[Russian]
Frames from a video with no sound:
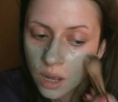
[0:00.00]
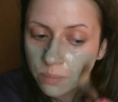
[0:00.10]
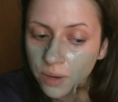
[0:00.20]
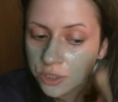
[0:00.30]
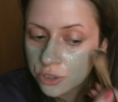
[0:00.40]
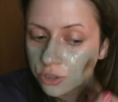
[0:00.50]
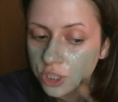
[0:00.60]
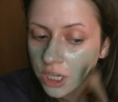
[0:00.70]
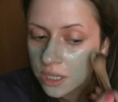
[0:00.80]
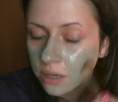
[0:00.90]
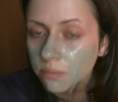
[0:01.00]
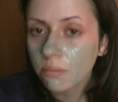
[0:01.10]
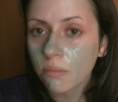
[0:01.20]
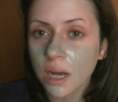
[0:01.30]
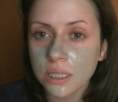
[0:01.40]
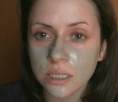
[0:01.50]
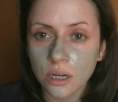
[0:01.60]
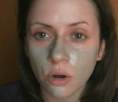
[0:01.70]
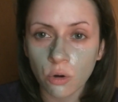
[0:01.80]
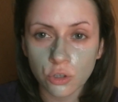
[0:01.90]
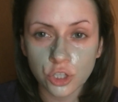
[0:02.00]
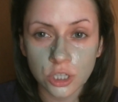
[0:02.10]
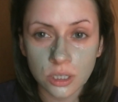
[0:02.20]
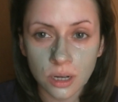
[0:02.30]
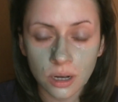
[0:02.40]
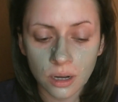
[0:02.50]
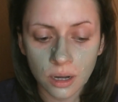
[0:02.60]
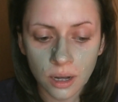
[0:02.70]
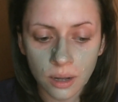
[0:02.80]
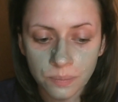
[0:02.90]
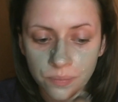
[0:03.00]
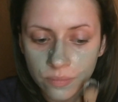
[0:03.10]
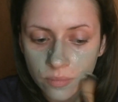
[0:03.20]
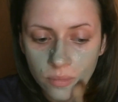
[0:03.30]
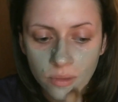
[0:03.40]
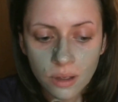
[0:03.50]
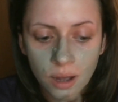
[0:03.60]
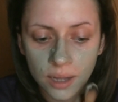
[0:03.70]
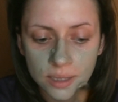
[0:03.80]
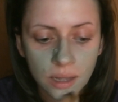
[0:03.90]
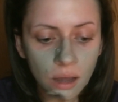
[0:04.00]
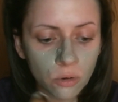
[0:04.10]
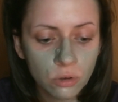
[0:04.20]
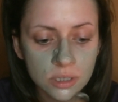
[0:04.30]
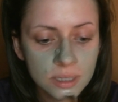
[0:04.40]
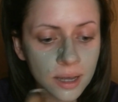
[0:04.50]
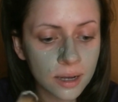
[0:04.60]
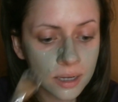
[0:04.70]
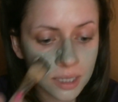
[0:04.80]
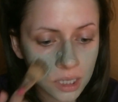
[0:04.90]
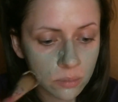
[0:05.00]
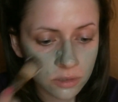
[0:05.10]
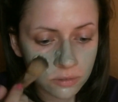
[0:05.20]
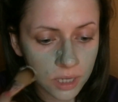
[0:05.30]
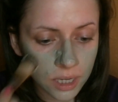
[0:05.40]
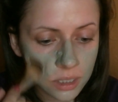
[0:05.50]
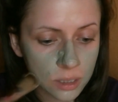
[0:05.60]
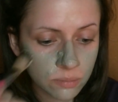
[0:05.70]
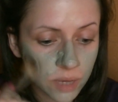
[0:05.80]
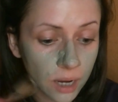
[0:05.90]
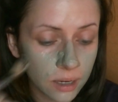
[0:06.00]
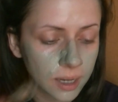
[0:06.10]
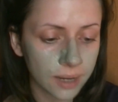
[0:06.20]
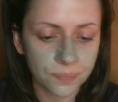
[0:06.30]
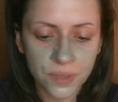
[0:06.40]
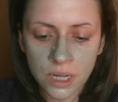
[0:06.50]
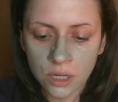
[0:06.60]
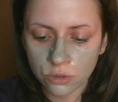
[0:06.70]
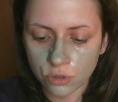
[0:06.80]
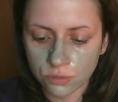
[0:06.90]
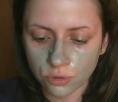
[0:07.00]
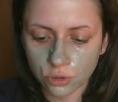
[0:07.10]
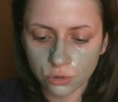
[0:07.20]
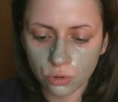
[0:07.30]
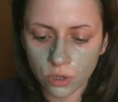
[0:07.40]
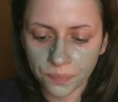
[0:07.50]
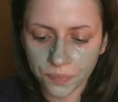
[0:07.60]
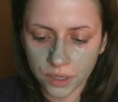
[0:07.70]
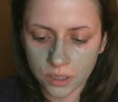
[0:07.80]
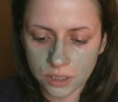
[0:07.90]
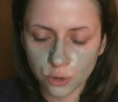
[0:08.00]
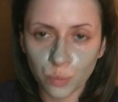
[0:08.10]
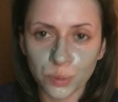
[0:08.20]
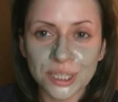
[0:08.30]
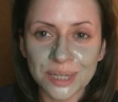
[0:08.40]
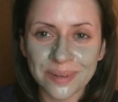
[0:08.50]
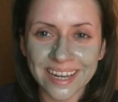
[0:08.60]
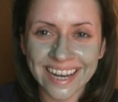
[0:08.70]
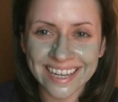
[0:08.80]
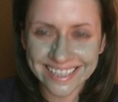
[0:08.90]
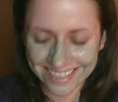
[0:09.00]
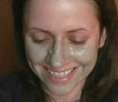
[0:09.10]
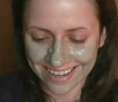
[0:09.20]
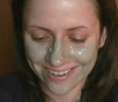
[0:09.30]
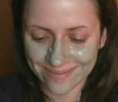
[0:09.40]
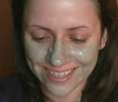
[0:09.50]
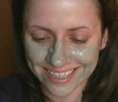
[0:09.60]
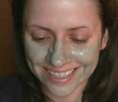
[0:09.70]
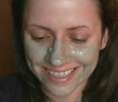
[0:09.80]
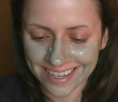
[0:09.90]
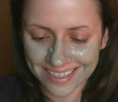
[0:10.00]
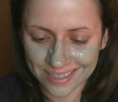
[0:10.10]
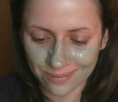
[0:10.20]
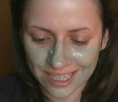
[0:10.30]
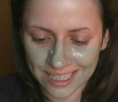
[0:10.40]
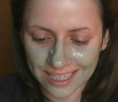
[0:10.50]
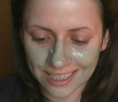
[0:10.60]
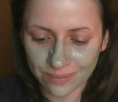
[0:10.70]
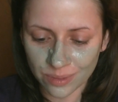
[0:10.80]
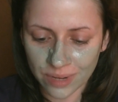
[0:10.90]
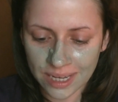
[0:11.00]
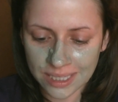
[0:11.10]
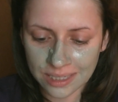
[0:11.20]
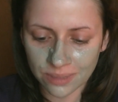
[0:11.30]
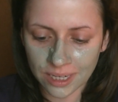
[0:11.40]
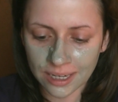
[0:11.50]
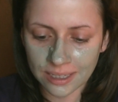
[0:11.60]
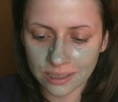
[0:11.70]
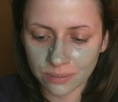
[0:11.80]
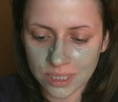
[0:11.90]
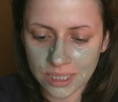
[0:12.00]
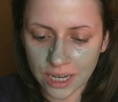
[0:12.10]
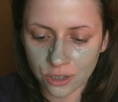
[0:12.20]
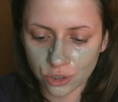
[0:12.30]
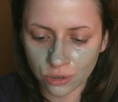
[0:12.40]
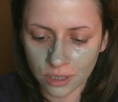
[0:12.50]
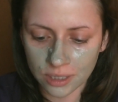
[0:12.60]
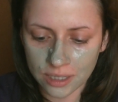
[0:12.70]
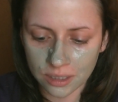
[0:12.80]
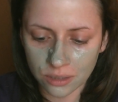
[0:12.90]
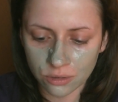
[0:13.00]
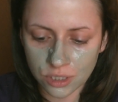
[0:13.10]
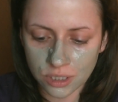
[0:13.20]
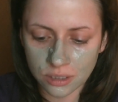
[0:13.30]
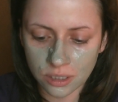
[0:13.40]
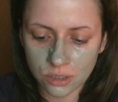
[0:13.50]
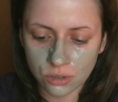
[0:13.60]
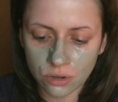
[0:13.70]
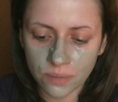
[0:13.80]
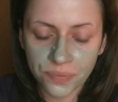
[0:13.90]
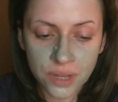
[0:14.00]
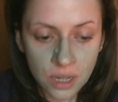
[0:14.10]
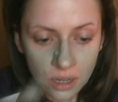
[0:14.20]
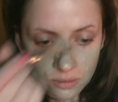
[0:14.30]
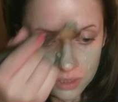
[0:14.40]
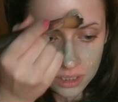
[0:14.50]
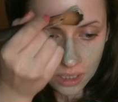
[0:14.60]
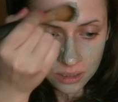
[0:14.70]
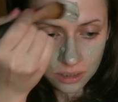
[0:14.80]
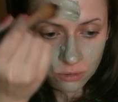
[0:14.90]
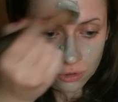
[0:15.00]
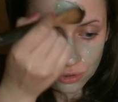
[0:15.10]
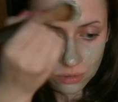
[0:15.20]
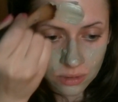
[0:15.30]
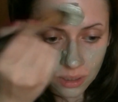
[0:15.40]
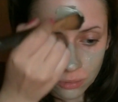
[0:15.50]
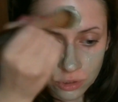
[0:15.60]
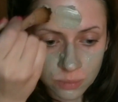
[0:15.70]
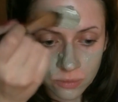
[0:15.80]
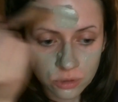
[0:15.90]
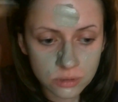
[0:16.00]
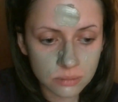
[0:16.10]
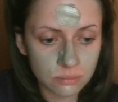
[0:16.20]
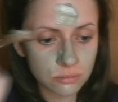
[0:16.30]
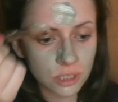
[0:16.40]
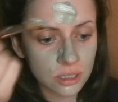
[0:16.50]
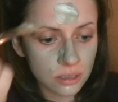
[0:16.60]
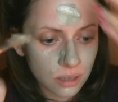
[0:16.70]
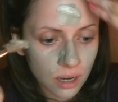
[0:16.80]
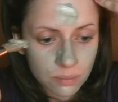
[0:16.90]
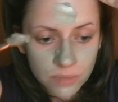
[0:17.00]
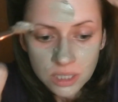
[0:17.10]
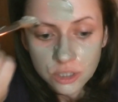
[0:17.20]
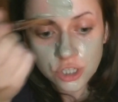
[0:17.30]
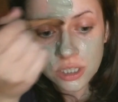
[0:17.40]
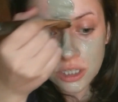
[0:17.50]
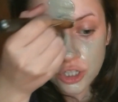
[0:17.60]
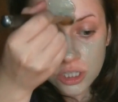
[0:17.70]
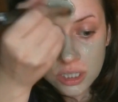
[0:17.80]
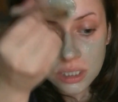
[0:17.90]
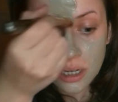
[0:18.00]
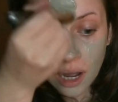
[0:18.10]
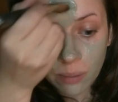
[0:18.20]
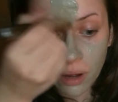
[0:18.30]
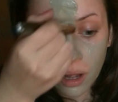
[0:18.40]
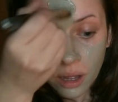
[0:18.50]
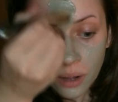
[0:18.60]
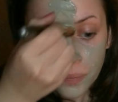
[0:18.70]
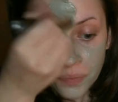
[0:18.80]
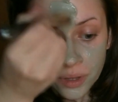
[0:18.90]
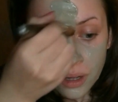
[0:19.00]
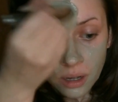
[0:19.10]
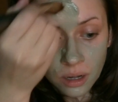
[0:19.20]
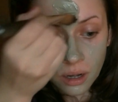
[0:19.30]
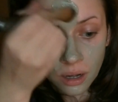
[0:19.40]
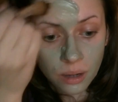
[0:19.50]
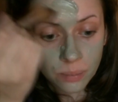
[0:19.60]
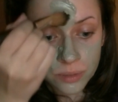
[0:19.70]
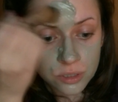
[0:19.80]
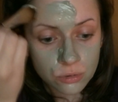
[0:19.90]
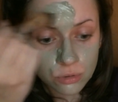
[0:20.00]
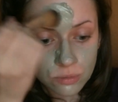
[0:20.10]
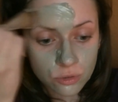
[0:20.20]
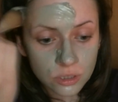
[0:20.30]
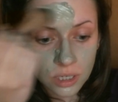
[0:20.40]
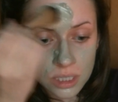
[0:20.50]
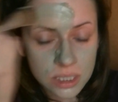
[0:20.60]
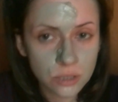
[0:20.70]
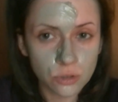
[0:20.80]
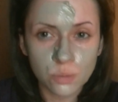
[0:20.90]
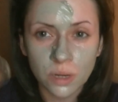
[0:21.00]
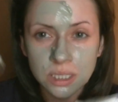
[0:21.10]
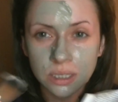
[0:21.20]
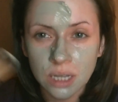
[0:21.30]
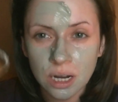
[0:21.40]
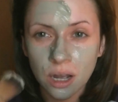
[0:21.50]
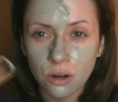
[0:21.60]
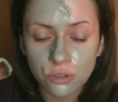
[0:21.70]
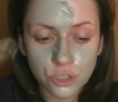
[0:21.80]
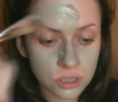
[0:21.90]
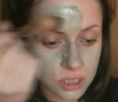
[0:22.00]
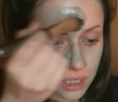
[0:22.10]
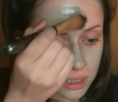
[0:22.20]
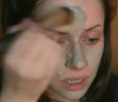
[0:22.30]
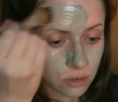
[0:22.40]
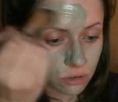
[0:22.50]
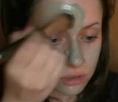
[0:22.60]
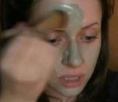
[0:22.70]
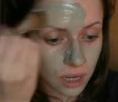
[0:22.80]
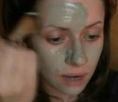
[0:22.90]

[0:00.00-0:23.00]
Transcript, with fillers: По ощущениям маска очень а, однородная, кремовая и мягкая. То есть вот кто а, злоупотребляет, назовем это так, самодельными масками глиняными, знает, что когда они наносятся на лицо, возникает такое чувство, как будто бы вот ну, какие-то как мини-частички скраба а, присутствуют на лице. То есть маска такая очень неоднородная.